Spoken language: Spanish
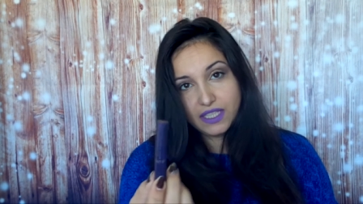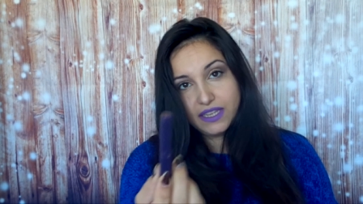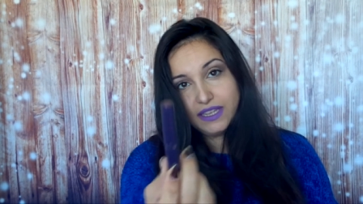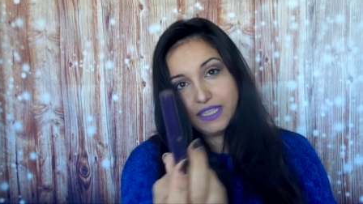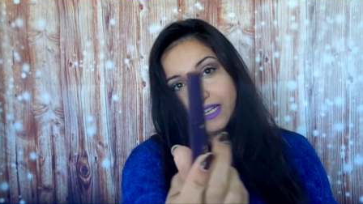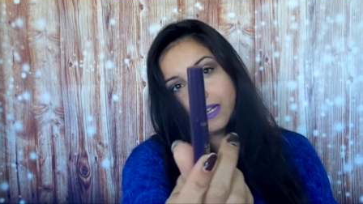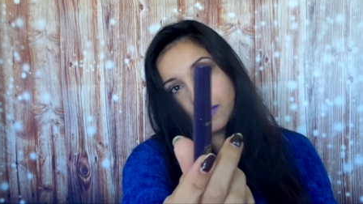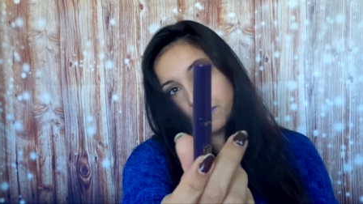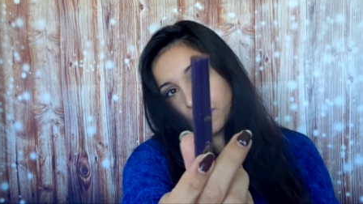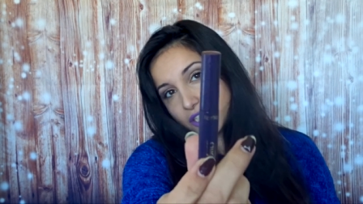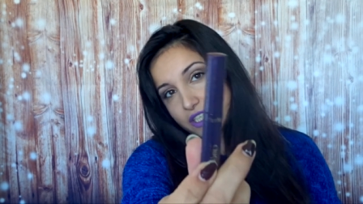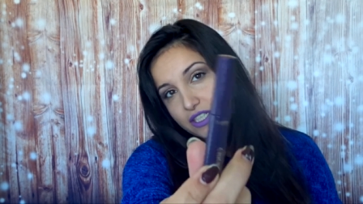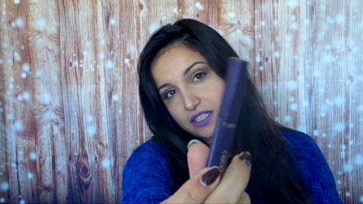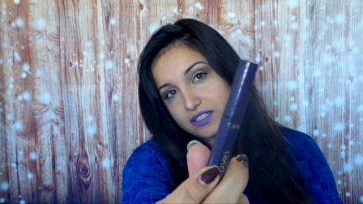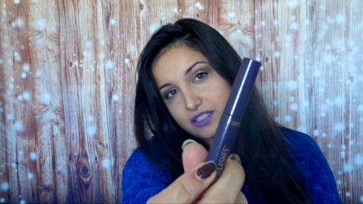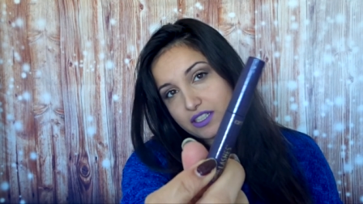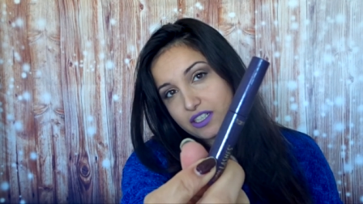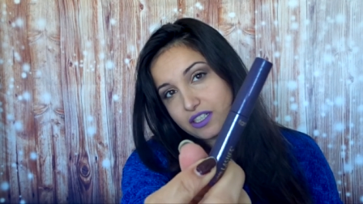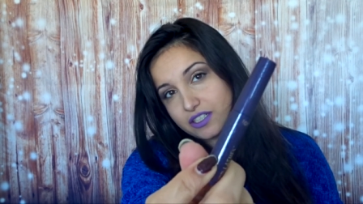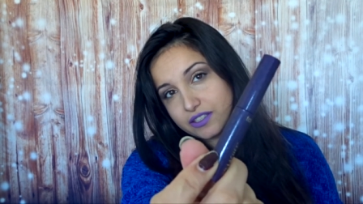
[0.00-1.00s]
de la
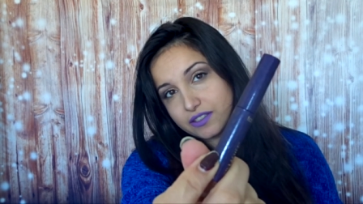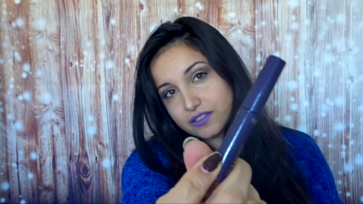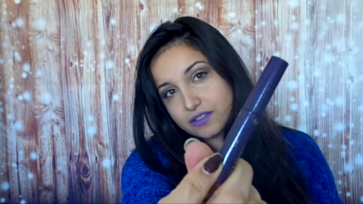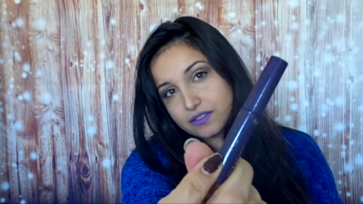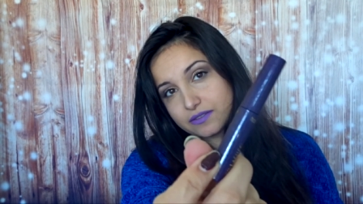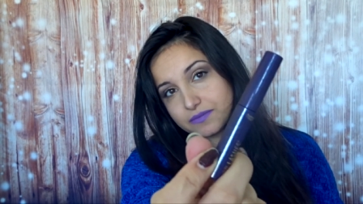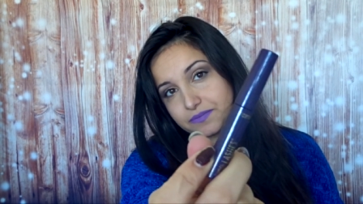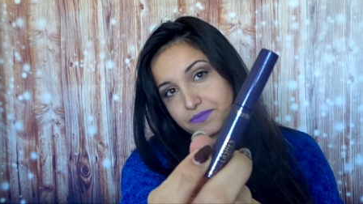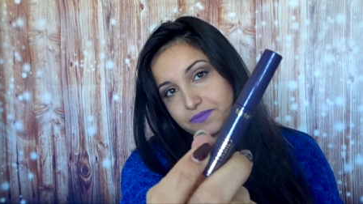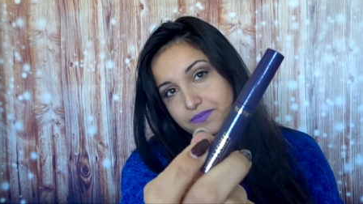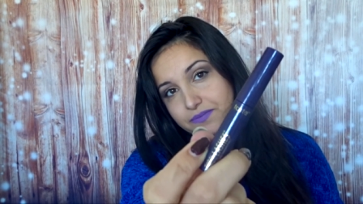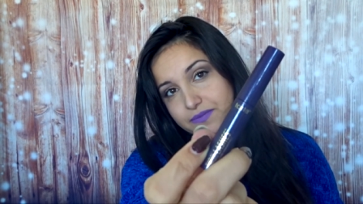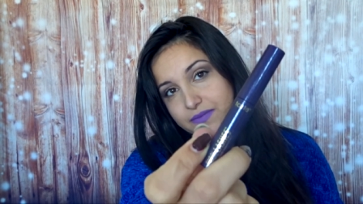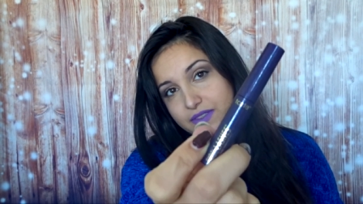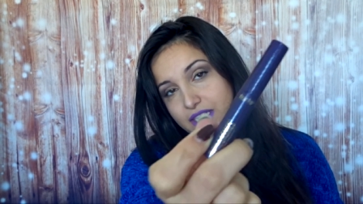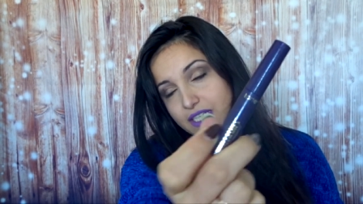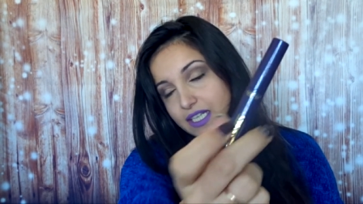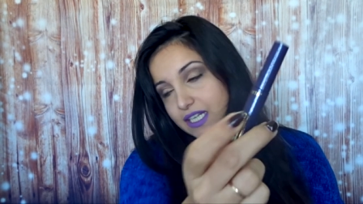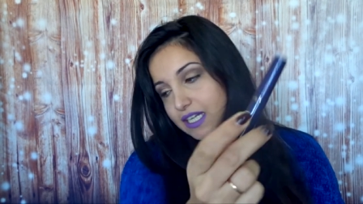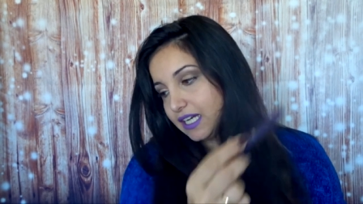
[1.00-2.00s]
marca Tarte
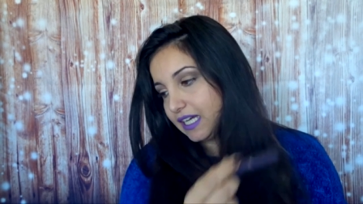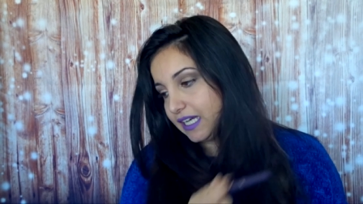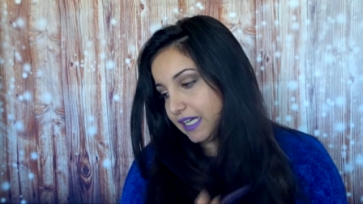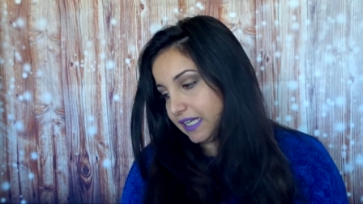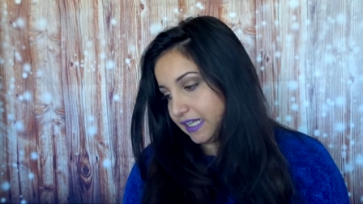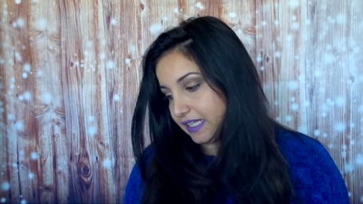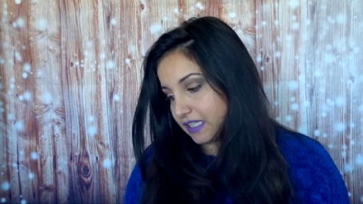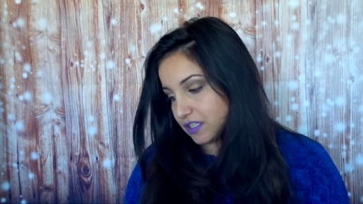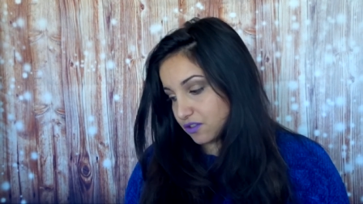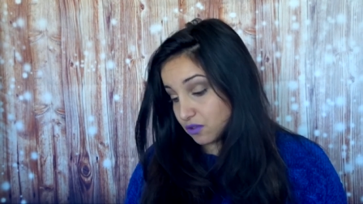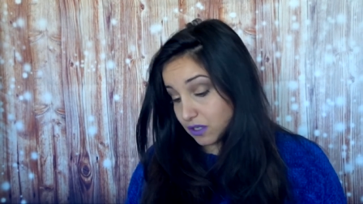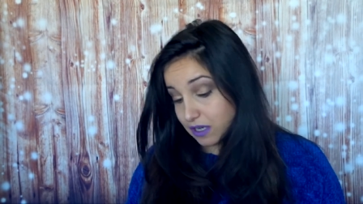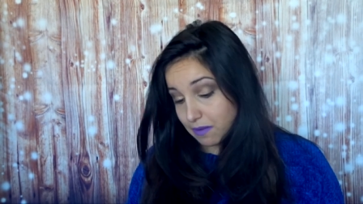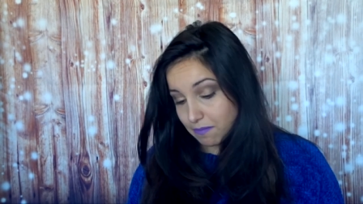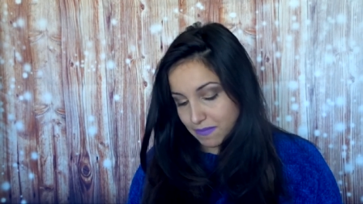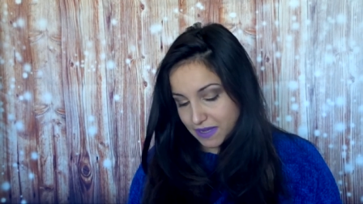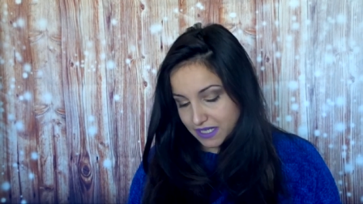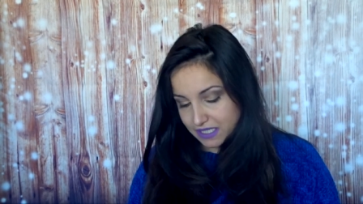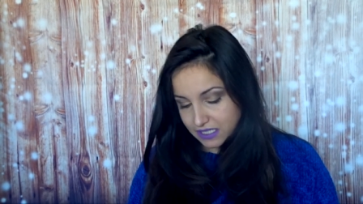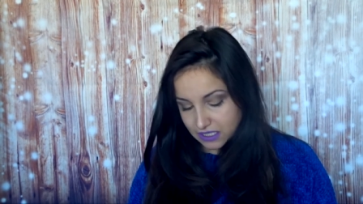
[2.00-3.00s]
y es una
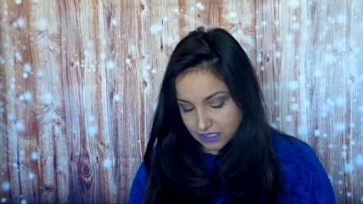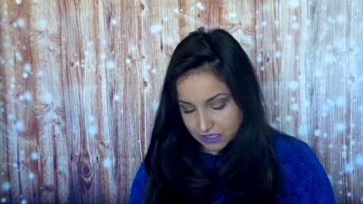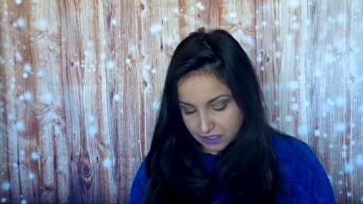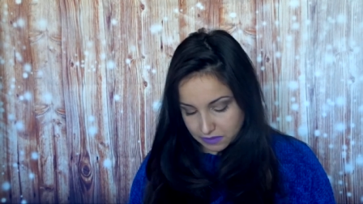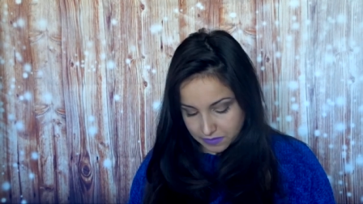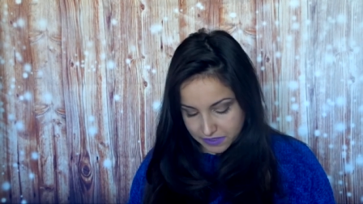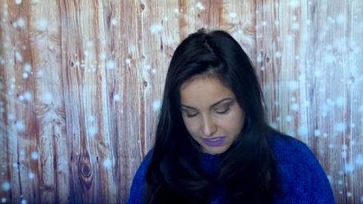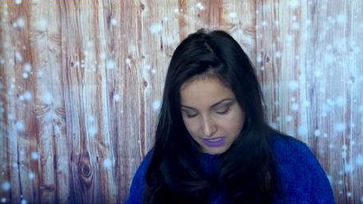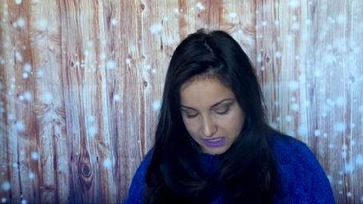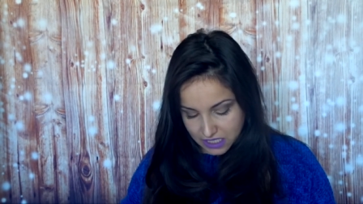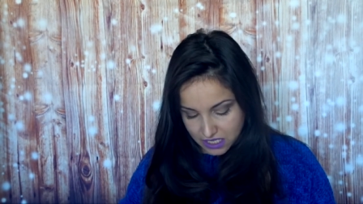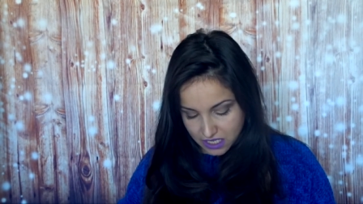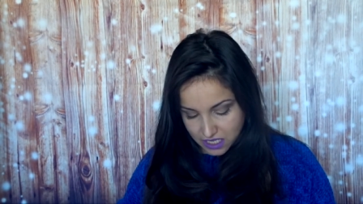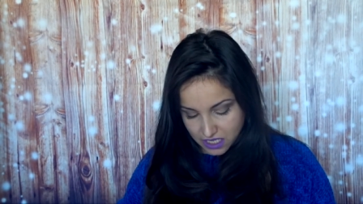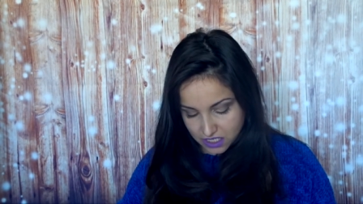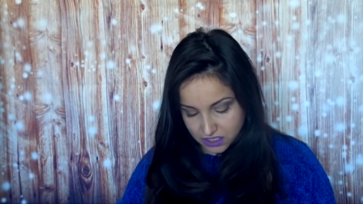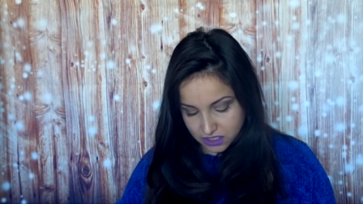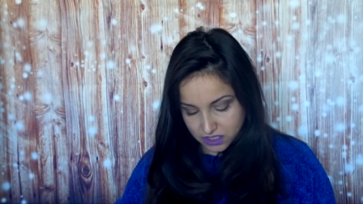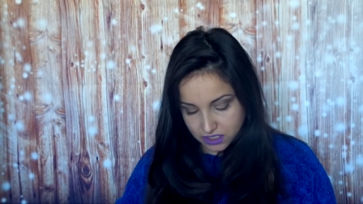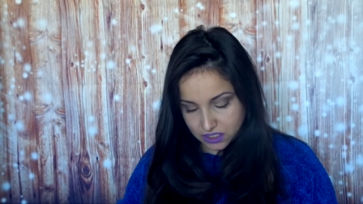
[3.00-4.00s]
máscara de
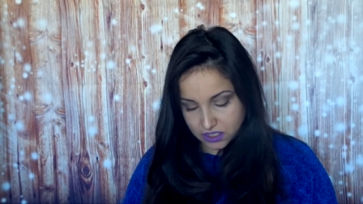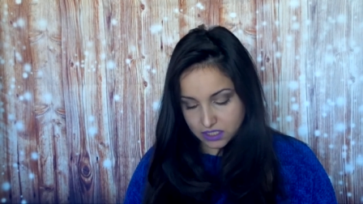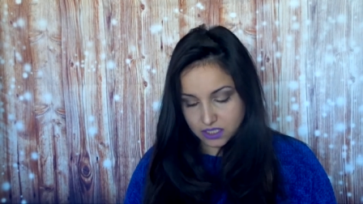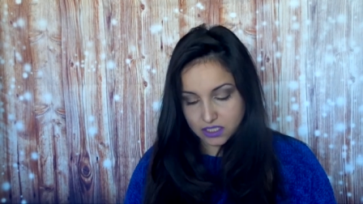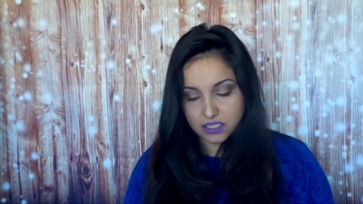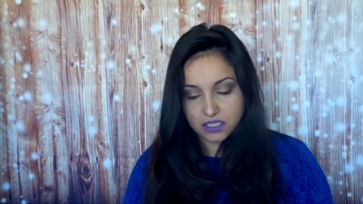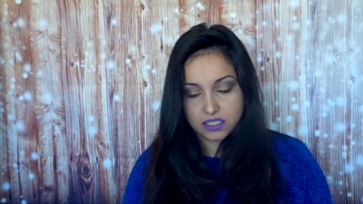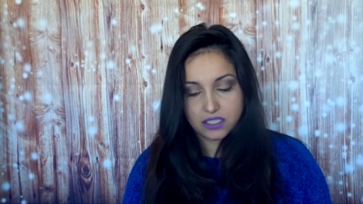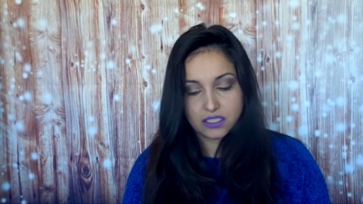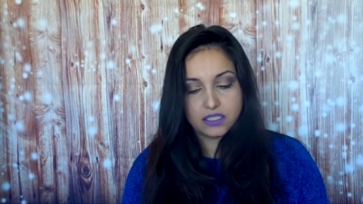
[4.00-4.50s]
pestañas.